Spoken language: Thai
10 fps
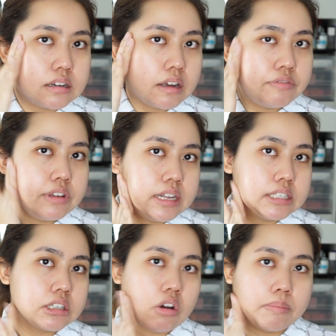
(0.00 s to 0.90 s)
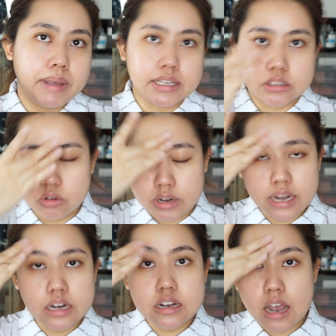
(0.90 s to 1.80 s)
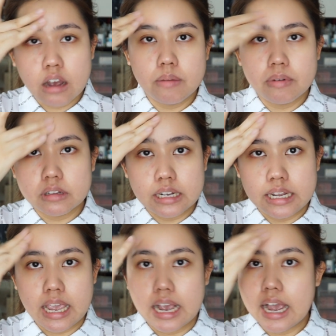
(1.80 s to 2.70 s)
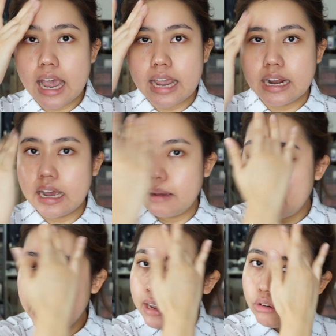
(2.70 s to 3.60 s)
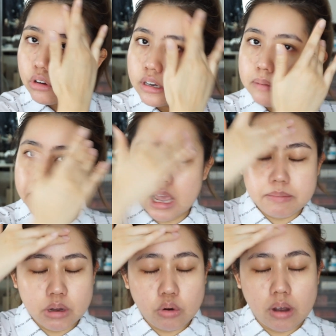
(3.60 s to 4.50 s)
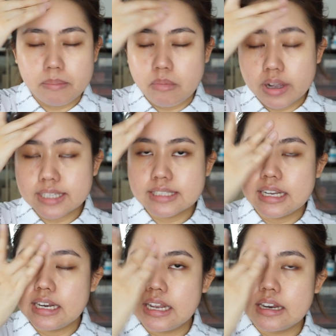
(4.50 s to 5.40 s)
กับฟินิชของเบสตัวนี้เนื้อก็เกลี่ยง่ายนะคะ ไม่เหลวเกินไป มีความมอยส์นิด